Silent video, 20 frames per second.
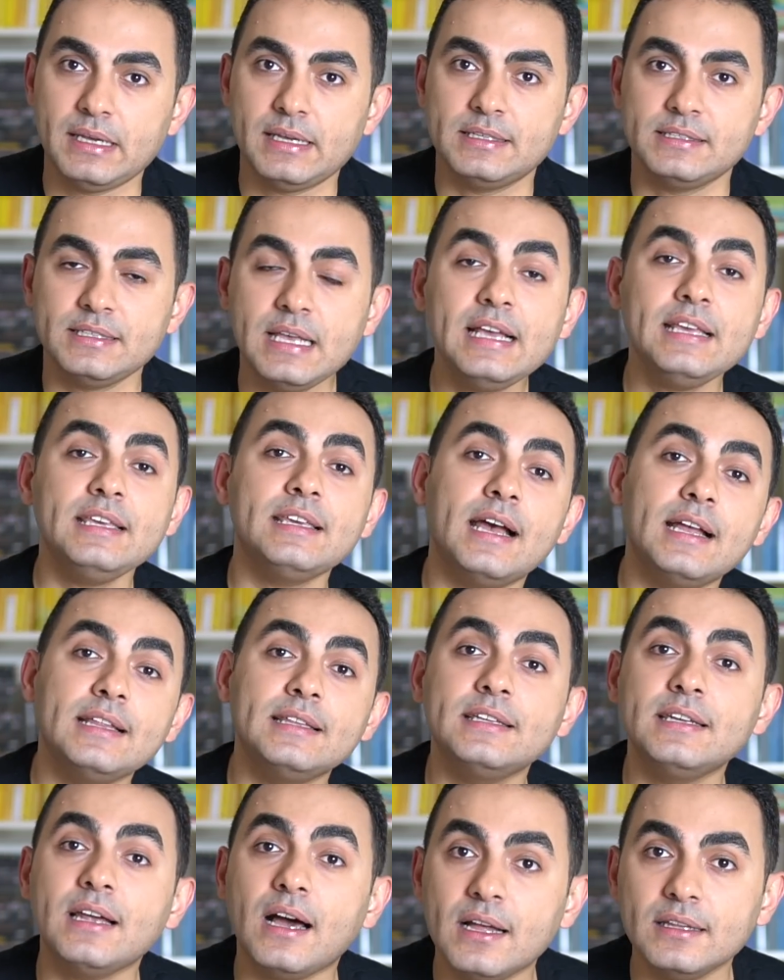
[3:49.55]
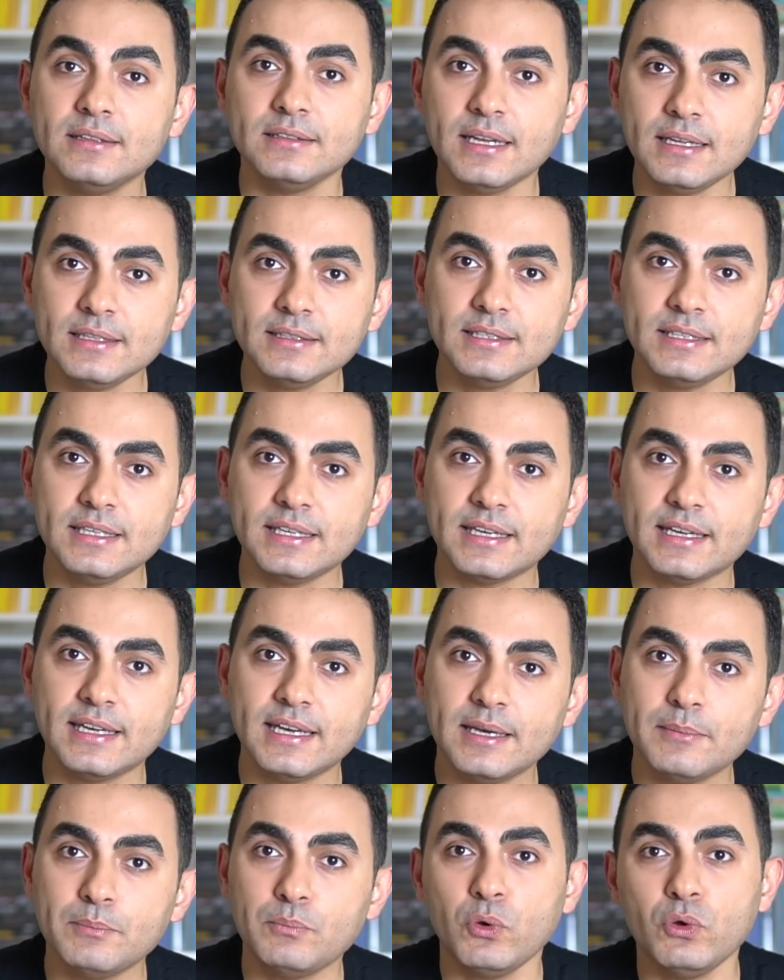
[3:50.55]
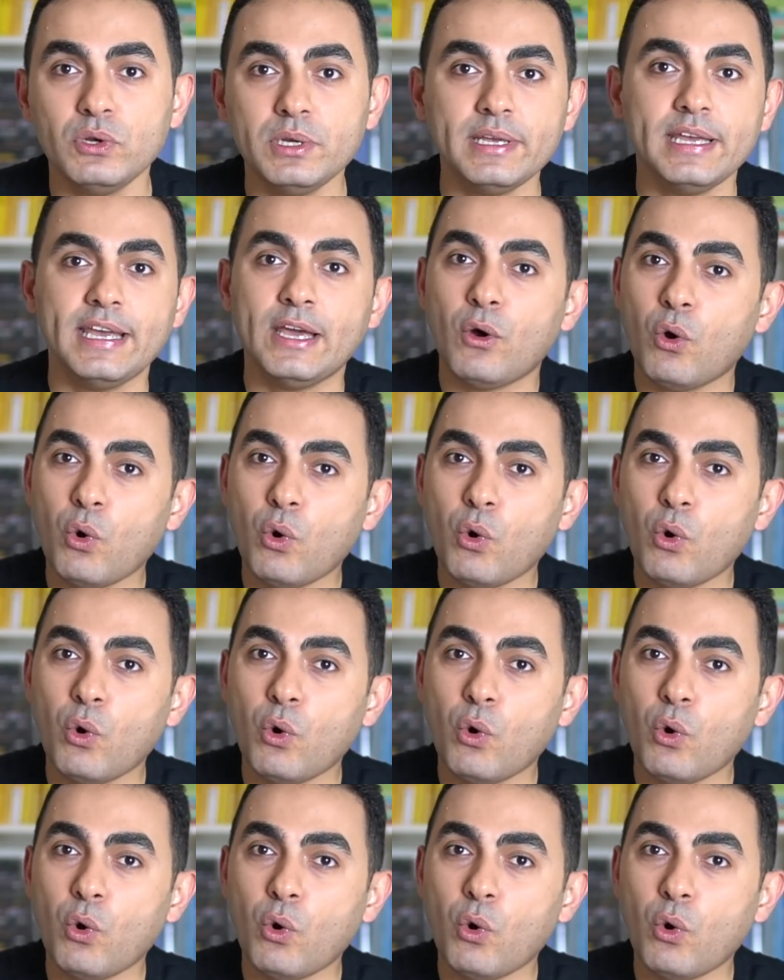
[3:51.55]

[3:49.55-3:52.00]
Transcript: Sen kendini anlat ki böyle